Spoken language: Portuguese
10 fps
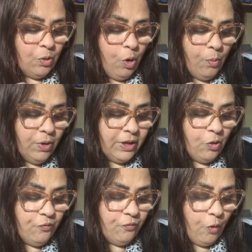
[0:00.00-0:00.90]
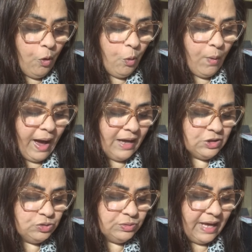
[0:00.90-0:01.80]
Como que eu vou
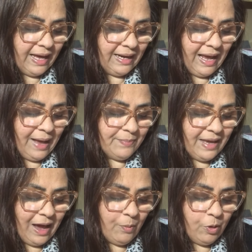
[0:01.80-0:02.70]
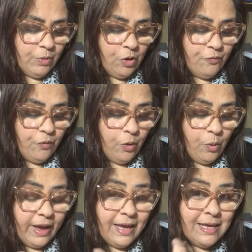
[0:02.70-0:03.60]
ajudar a minha alma? Como que eu
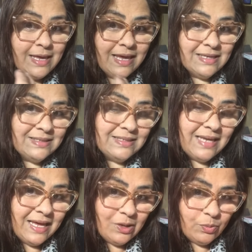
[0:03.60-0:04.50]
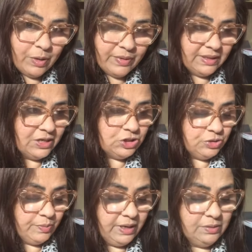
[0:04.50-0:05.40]
vou enriquecer o meu
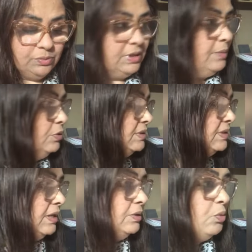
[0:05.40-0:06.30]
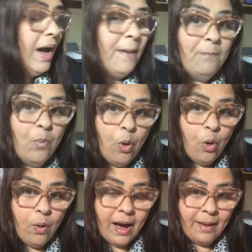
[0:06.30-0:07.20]
entendimento, demonstrando
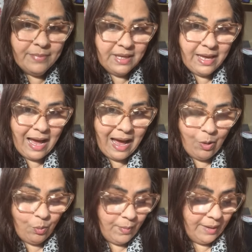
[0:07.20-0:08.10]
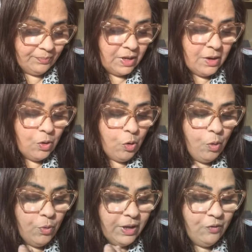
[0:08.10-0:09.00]
amor à minha alma?
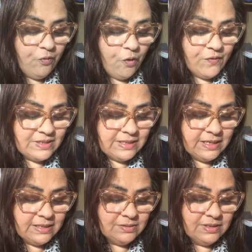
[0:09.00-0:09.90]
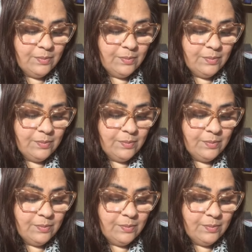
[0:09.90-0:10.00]
Como que eu vou fazer isso?